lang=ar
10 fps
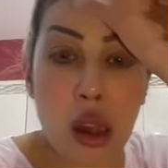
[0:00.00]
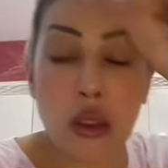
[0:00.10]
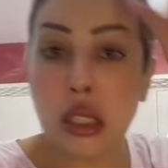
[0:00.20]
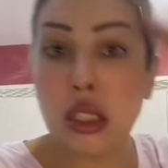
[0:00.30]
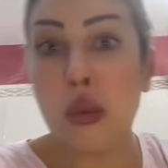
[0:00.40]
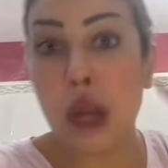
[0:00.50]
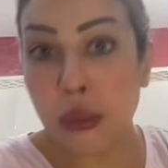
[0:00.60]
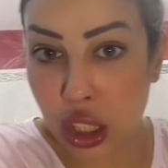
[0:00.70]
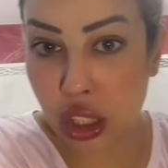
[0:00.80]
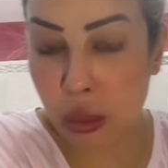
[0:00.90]
لك سروال
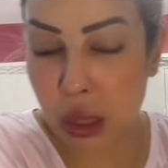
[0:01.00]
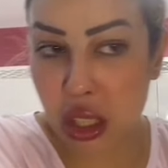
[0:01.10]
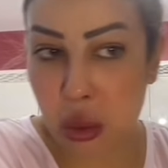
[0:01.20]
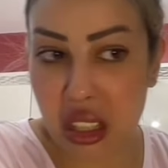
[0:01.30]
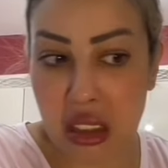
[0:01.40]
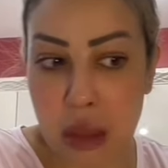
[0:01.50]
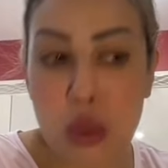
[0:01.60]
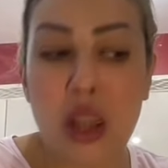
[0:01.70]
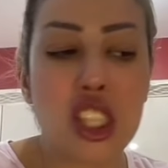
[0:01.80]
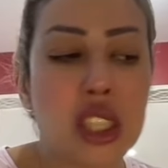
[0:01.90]
شي سروال الكوير
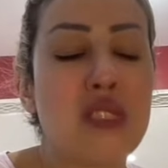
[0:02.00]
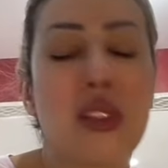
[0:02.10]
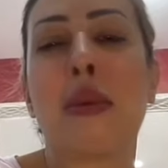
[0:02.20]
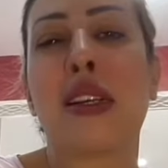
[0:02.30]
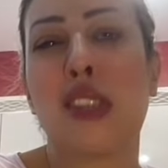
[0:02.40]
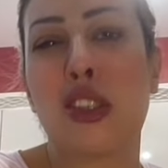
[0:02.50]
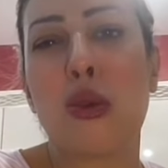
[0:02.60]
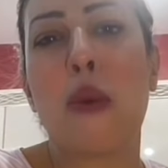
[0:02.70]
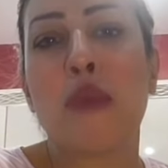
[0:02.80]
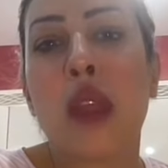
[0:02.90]
كتلبسو حقاش كتفوت ماك
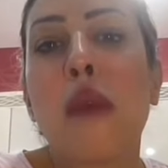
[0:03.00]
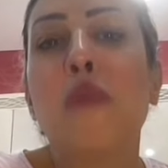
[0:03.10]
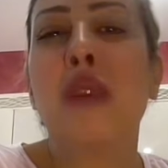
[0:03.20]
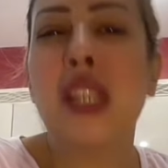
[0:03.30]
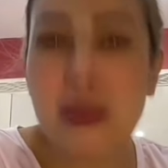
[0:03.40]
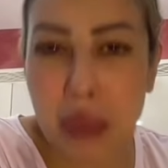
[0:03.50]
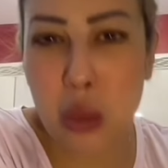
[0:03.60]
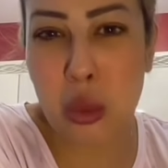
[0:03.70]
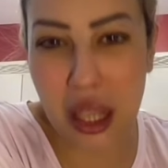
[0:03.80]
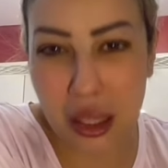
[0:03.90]
سيكسوم مبليه
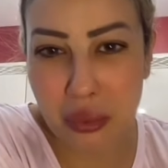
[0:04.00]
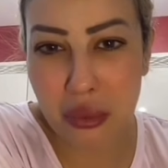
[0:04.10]
بالكوير